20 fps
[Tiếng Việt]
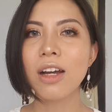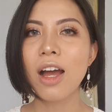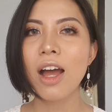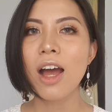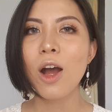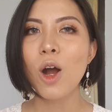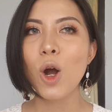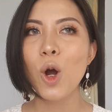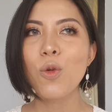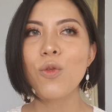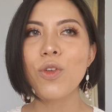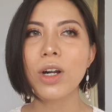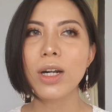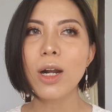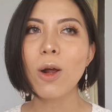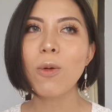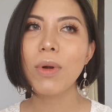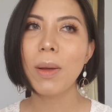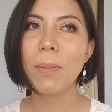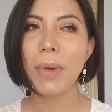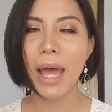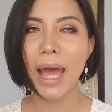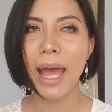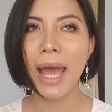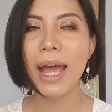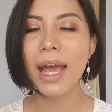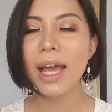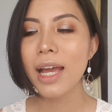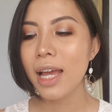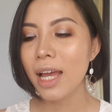khu vực Đông Nam Á
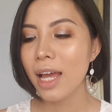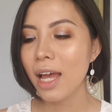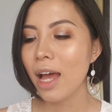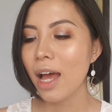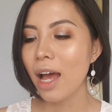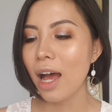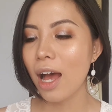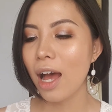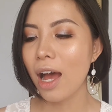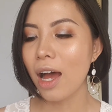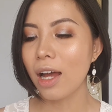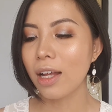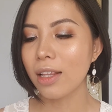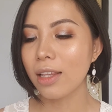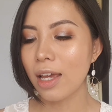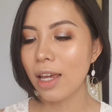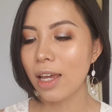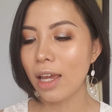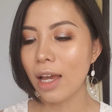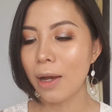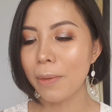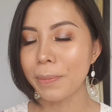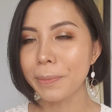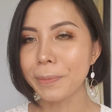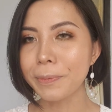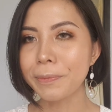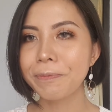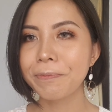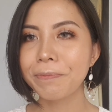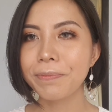à, thì um,
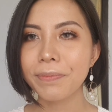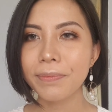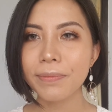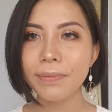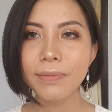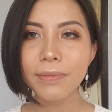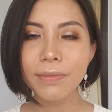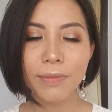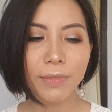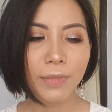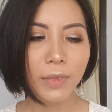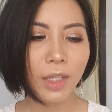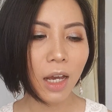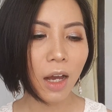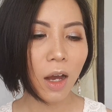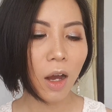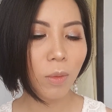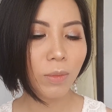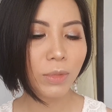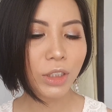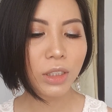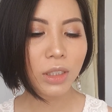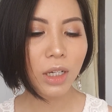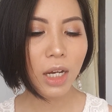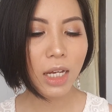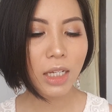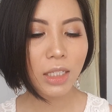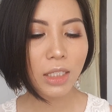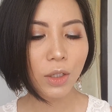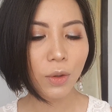hôm trước á,
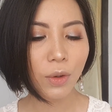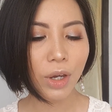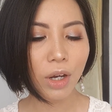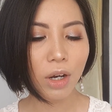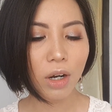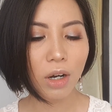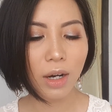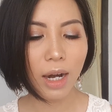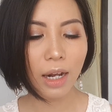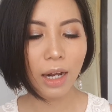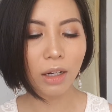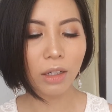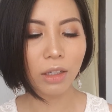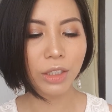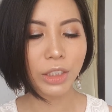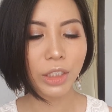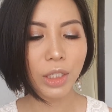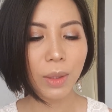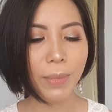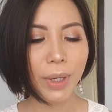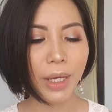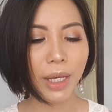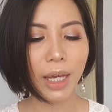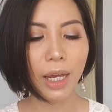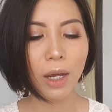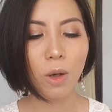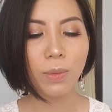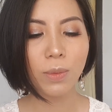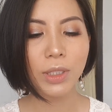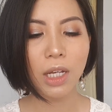Silkiger đã gửi cho mình cái hộp
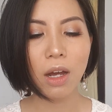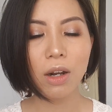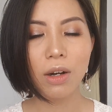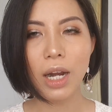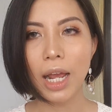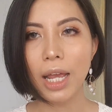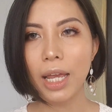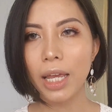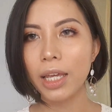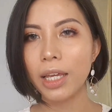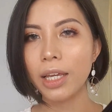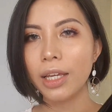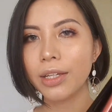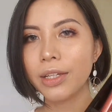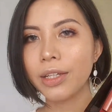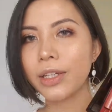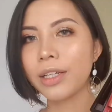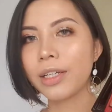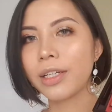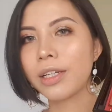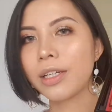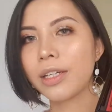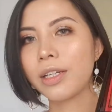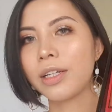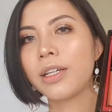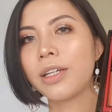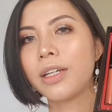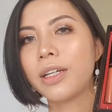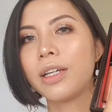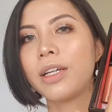son này
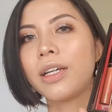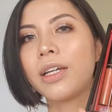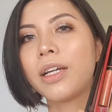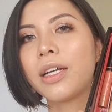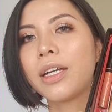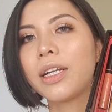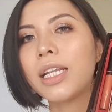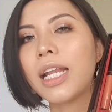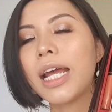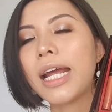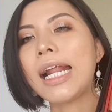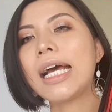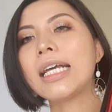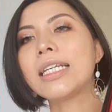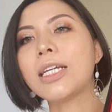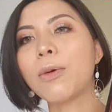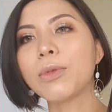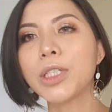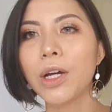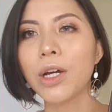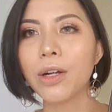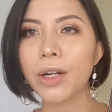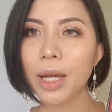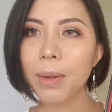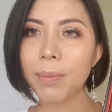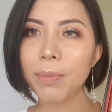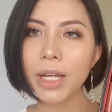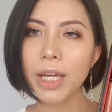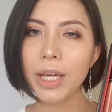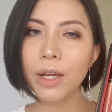đây là dòng son kem lì
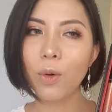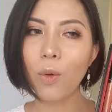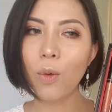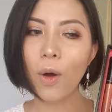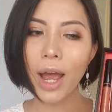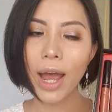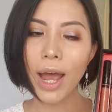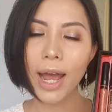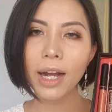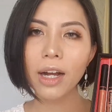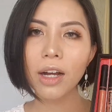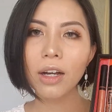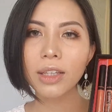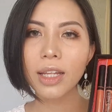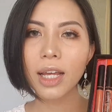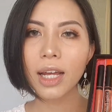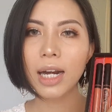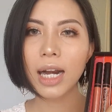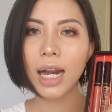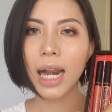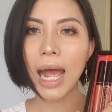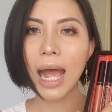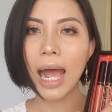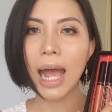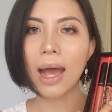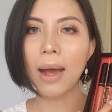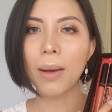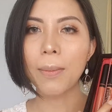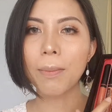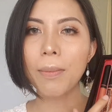của hãng có tên là
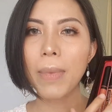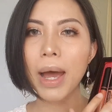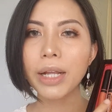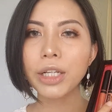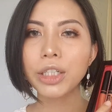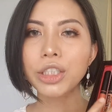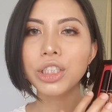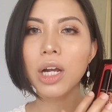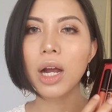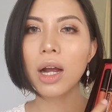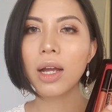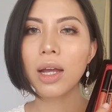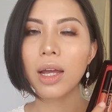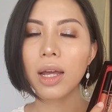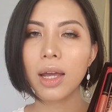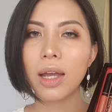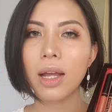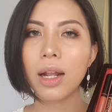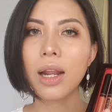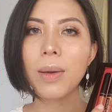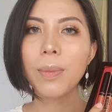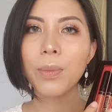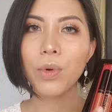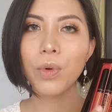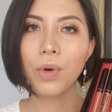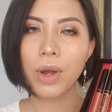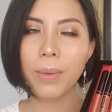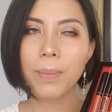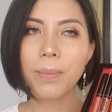Matte Chunky Lip Cream